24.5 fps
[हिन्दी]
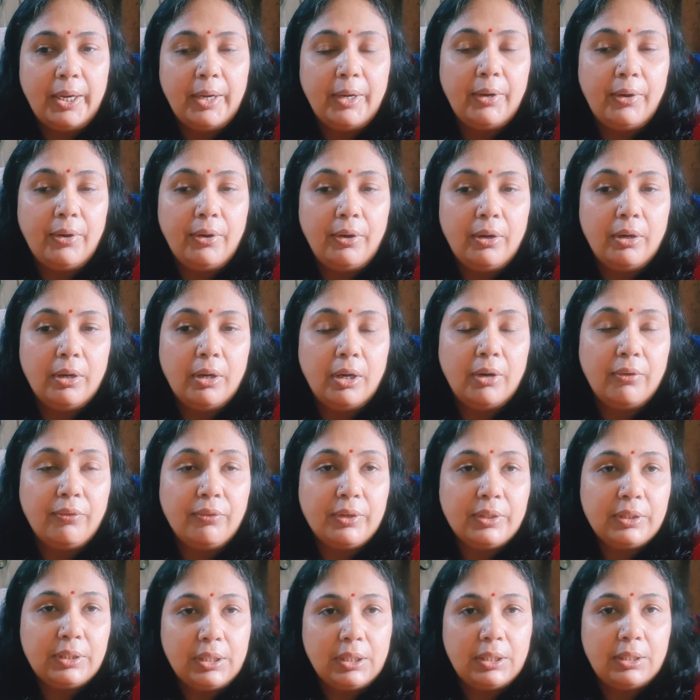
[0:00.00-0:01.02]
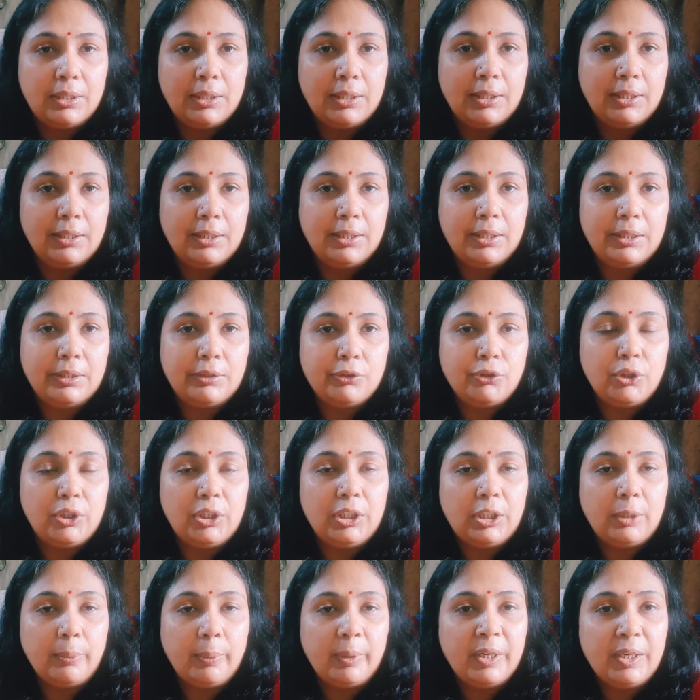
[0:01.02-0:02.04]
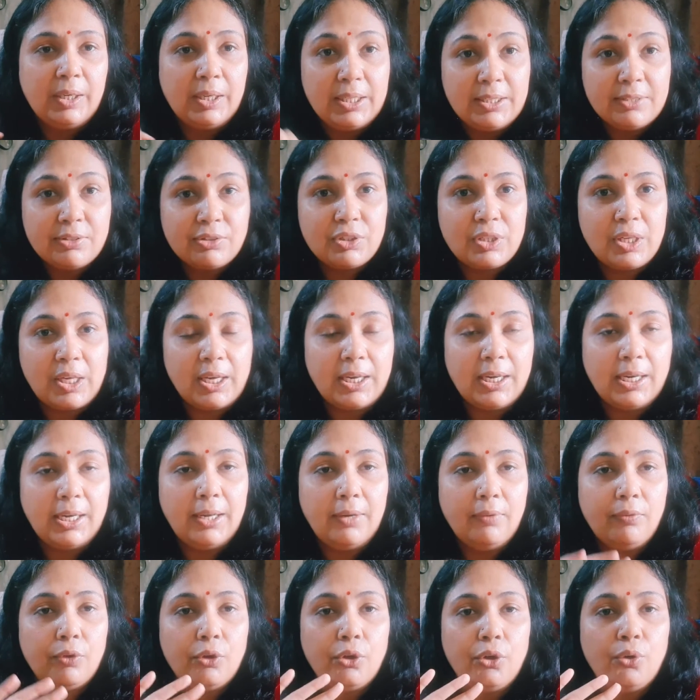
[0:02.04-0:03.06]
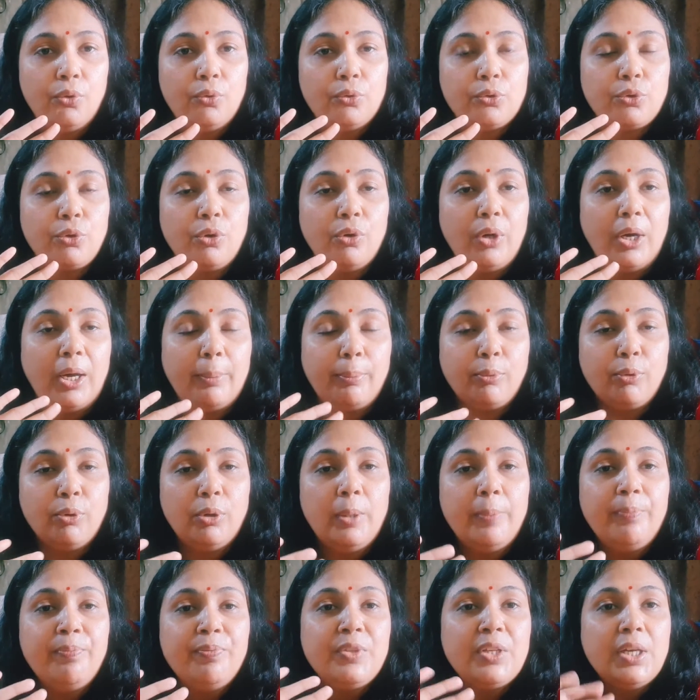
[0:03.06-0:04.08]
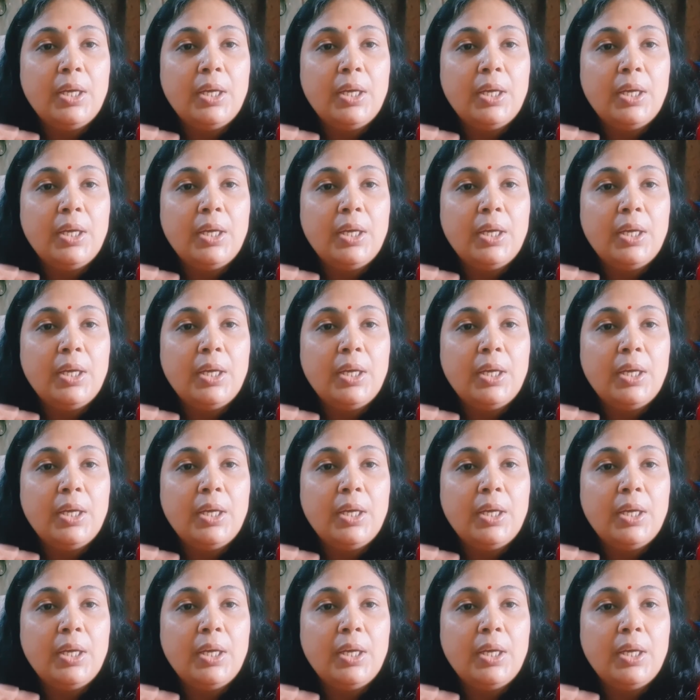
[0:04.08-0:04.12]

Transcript: एंड आफ्टर दिन जो इंडिपेंडेंस डे का है वो उसको आपको